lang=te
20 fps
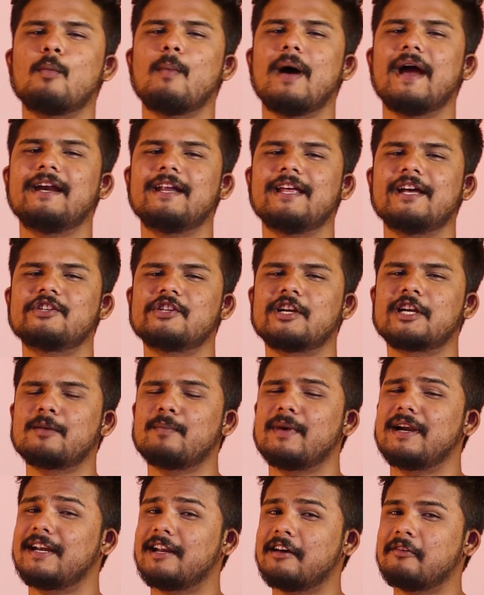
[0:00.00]
సో మై డియర్
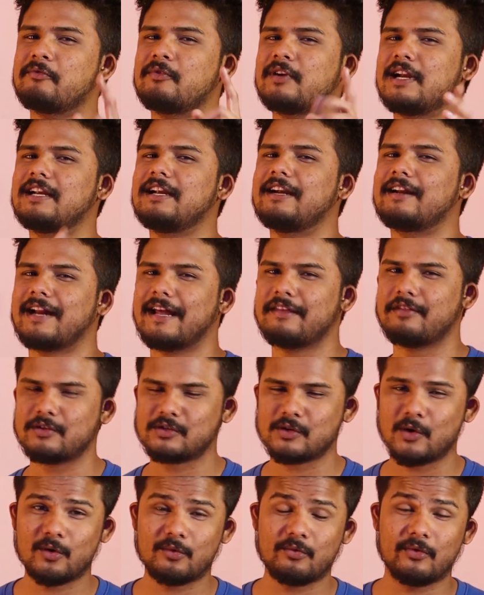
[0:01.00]
జెంటిల్మెన్ డెఫినెట్లీ ట్రై
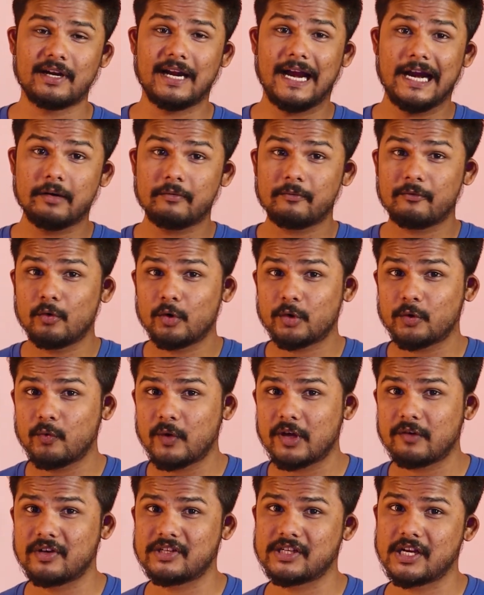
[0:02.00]
దిస్ అవుట్ఫిట్ అండ్
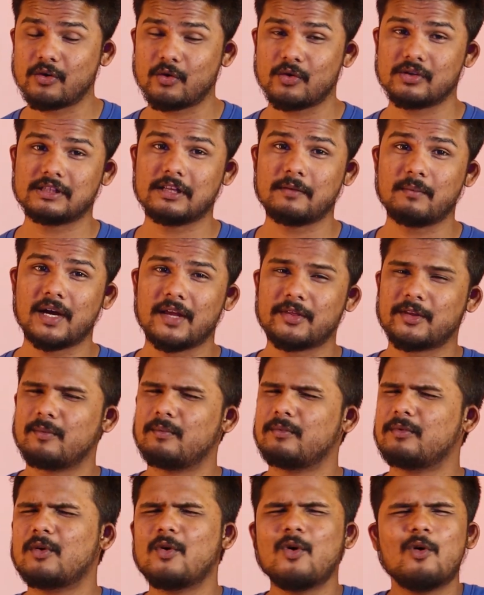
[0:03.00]
ఫుట్వేర్ విషయానికి వస్తే
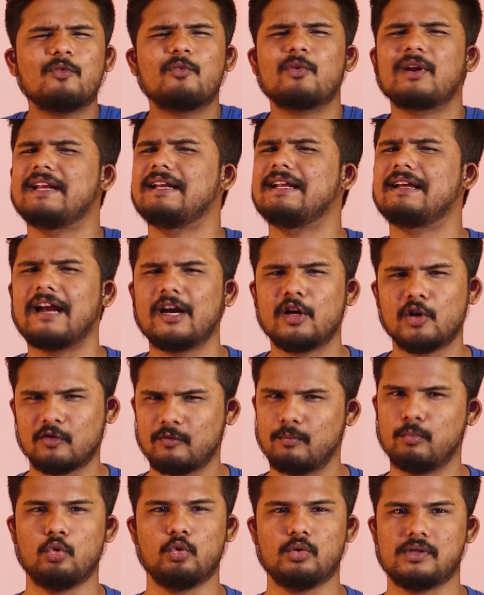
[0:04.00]
మాత్రం గో ఫర్ ఎనీ కైండ్
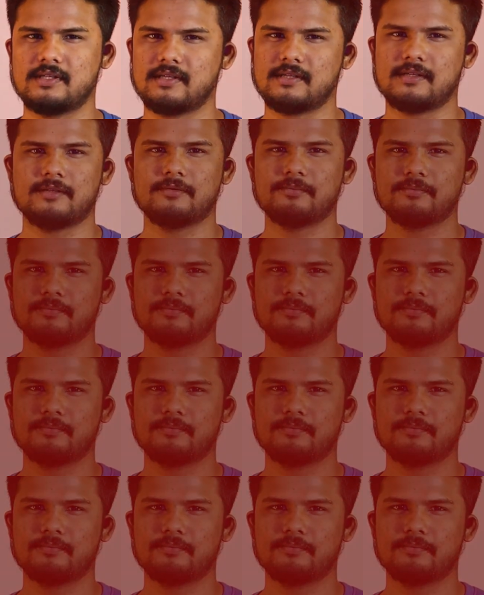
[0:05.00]
ఆఫ్ బూట్స్